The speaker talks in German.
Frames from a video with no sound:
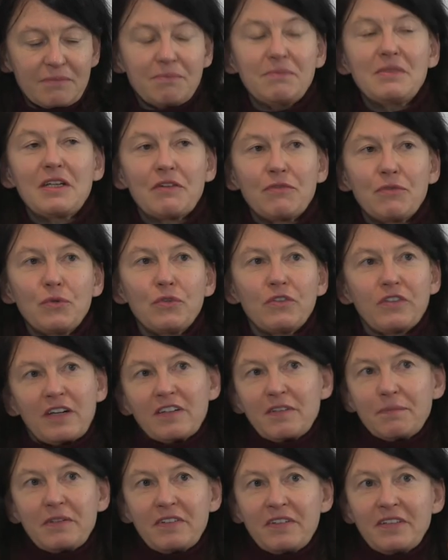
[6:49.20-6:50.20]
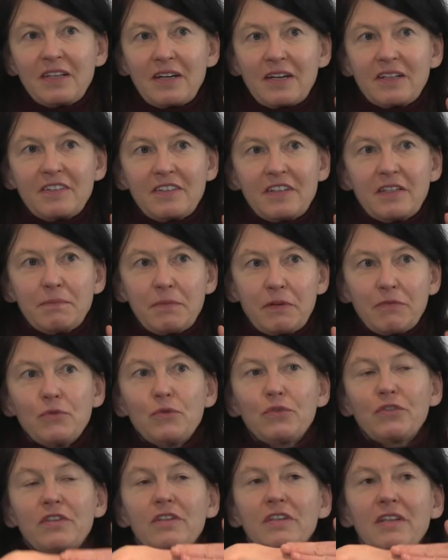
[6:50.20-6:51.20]
wir wissen, also wir sind in einer Zeit, wir
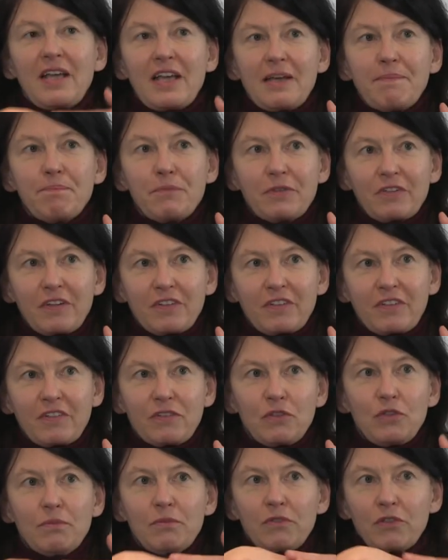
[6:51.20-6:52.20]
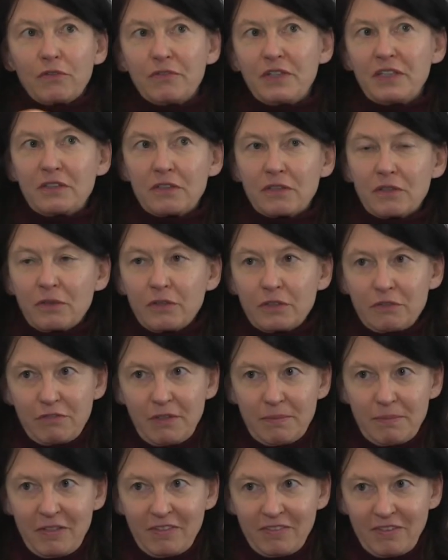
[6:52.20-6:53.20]
wissen etwas, dass es nicht mehr so weitergeht
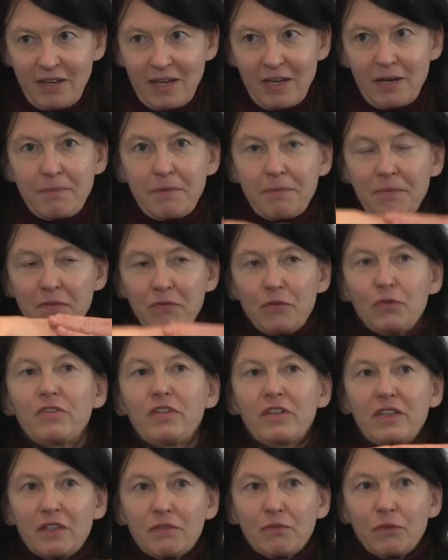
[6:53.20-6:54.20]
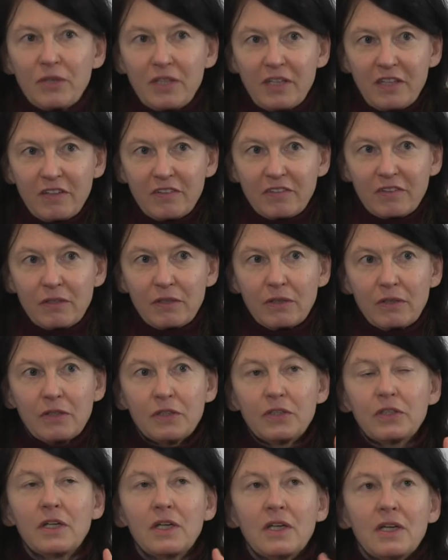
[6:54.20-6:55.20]
wie bisher, aber wir wissen nicht, wohin es
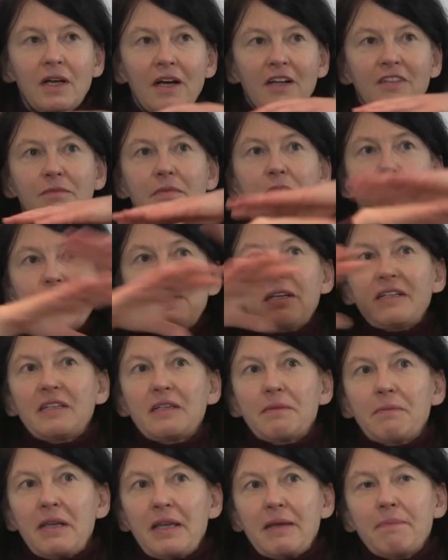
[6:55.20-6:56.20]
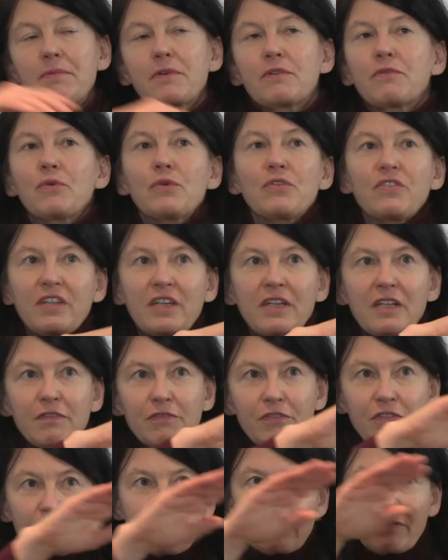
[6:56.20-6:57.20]
geht. Also wir brauchen einmal jemanden, der uns
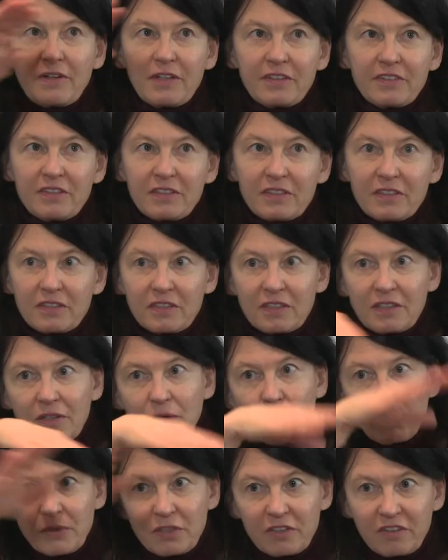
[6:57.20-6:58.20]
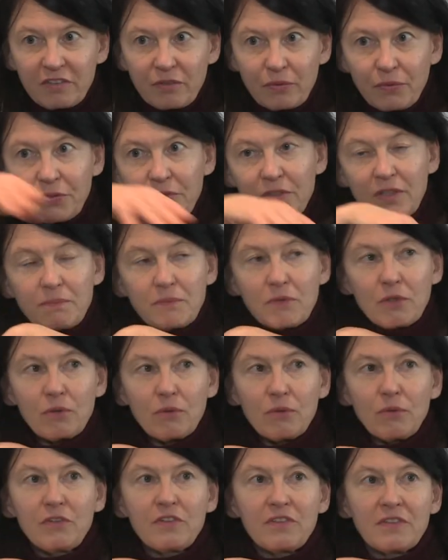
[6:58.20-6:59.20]
hilft, so quasi den Horizont im
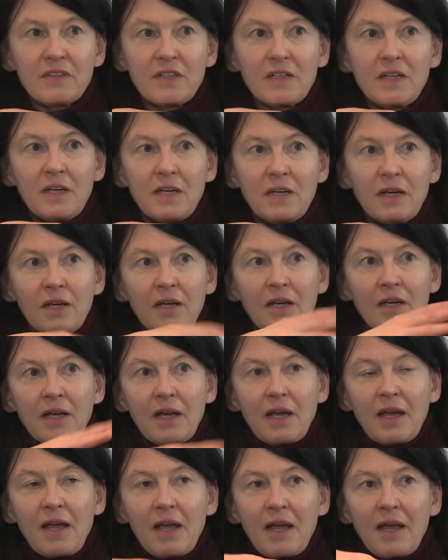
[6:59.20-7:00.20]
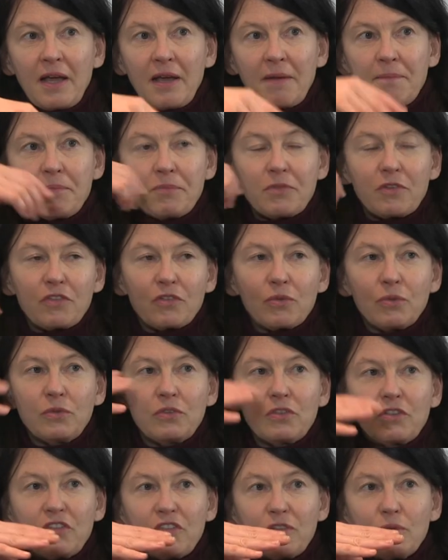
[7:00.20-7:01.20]
Grossen äh, zu
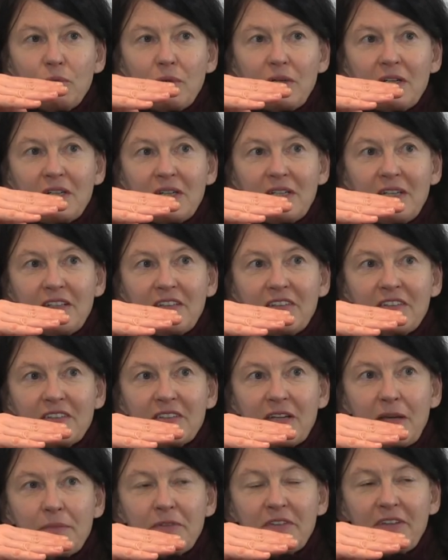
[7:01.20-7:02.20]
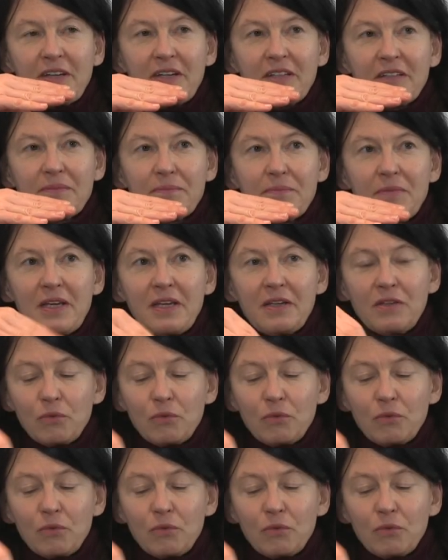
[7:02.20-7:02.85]
untersuchen. Jetzt kann man sagen, wir haben